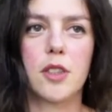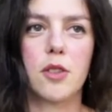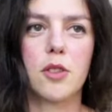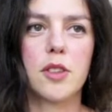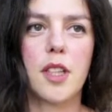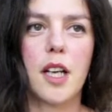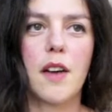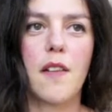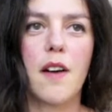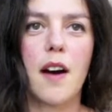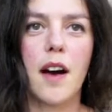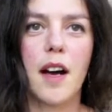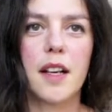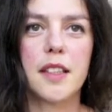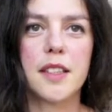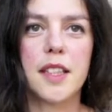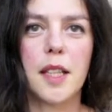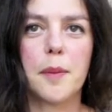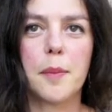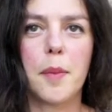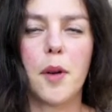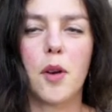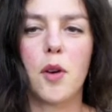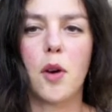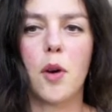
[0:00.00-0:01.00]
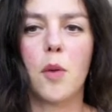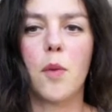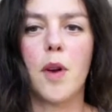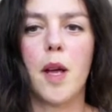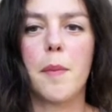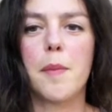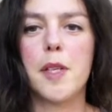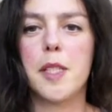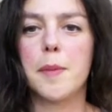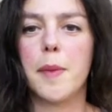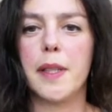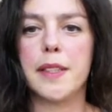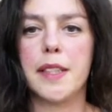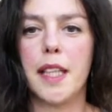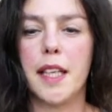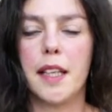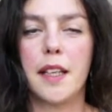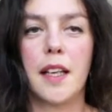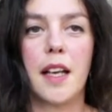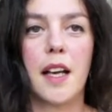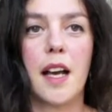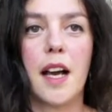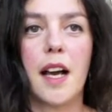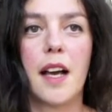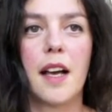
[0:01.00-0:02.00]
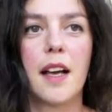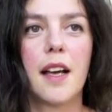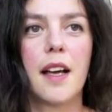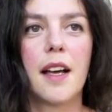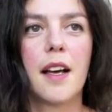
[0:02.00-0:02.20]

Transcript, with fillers: no trabajar siempre con una misma técnica.